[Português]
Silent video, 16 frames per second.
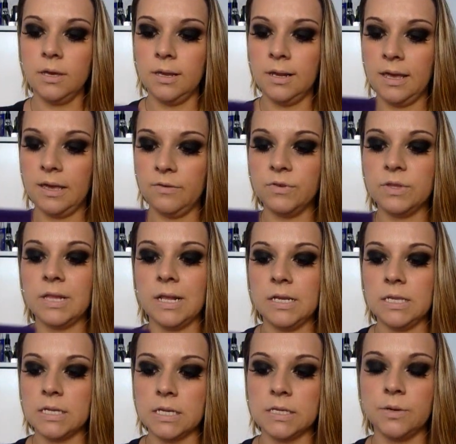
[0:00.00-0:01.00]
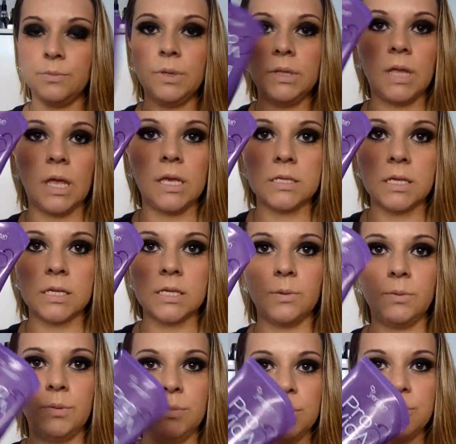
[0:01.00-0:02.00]
Ele é revitalização intensa,
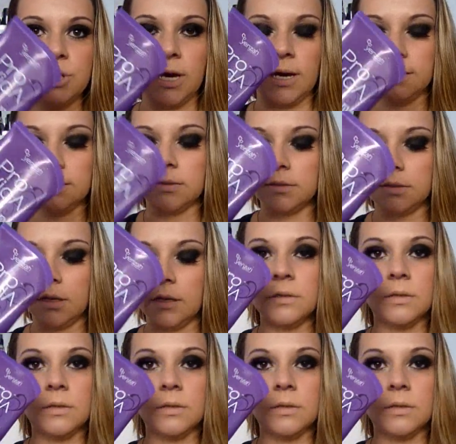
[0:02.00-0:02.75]
ação imediata, tá?